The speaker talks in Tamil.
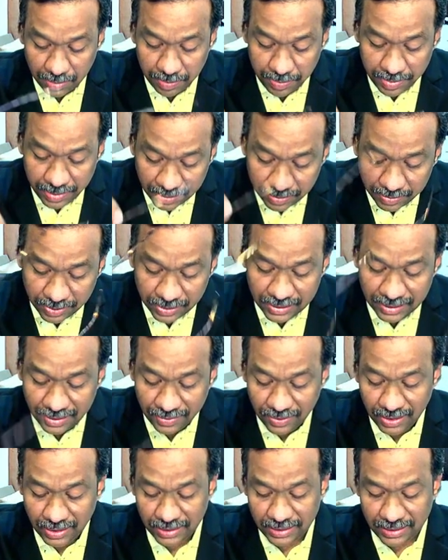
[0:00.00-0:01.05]
பின்பு
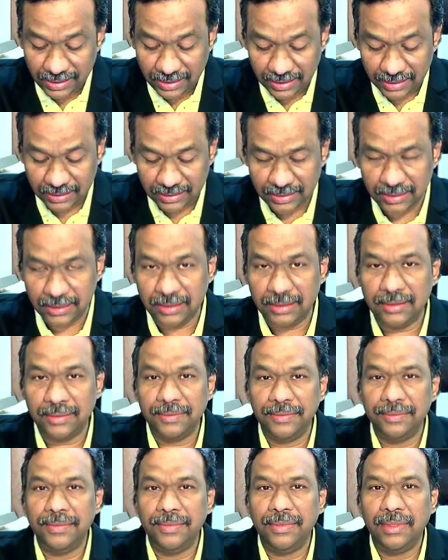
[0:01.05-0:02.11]
தேவனாகிய கர்த்தர்
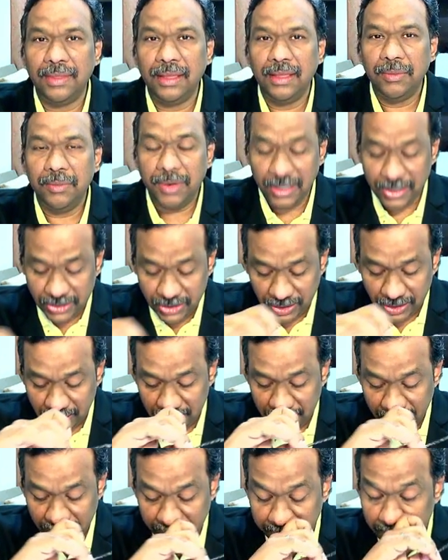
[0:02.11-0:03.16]
மனுஷன்
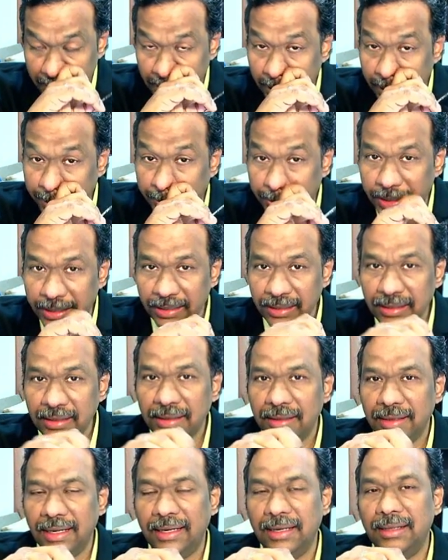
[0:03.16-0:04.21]
தனிமையா இருப்பது
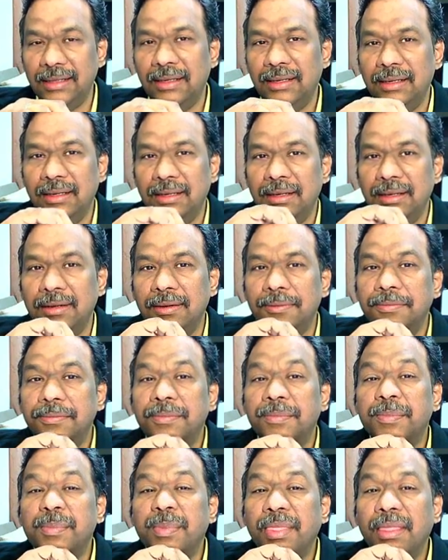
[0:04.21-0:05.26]
நல்லதல்ல
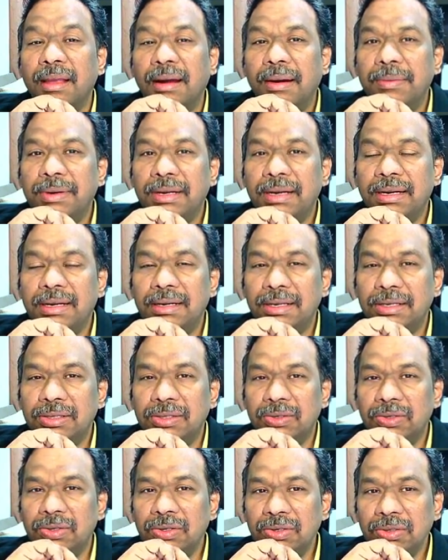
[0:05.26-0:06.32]
அப்படின்னா என்ன
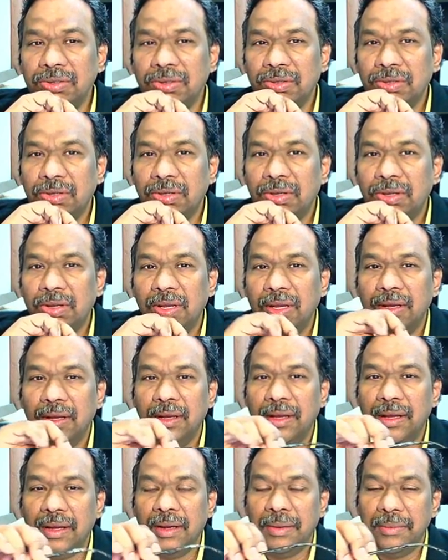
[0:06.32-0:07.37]
அர்த்தம்
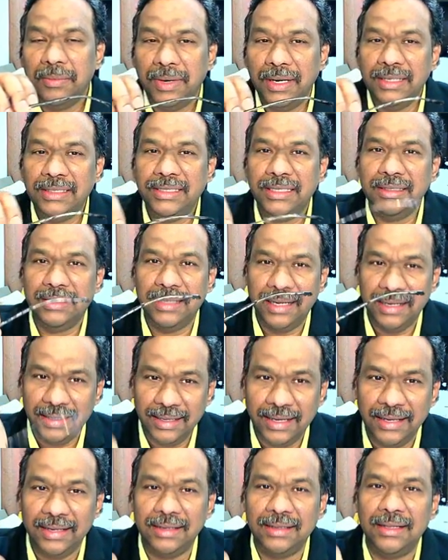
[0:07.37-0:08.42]
மனுஷன்
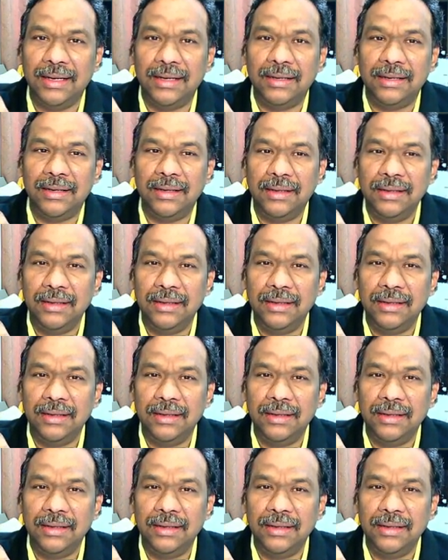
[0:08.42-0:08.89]
தனியா இருந்தானா